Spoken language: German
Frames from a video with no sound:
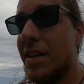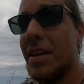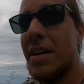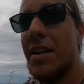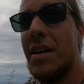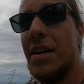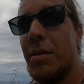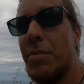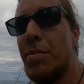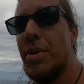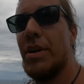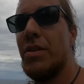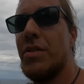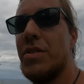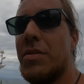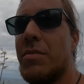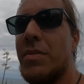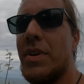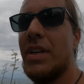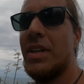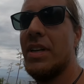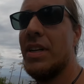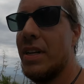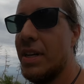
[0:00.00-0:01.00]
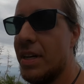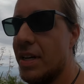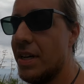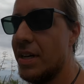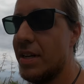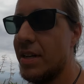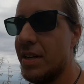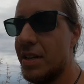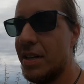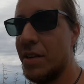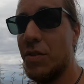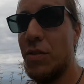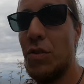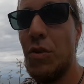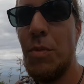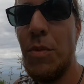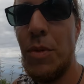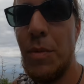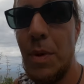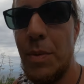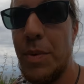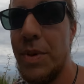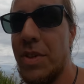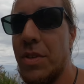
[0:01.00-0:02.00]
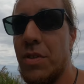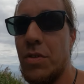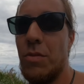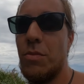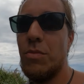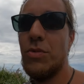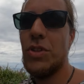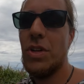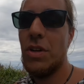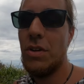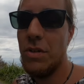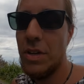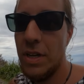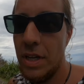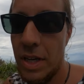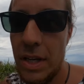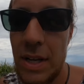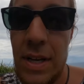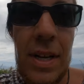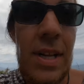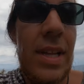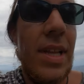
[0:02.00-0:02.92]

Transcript: Eine kleine Pause machen. Hier oben noch ein bisschen umschauen.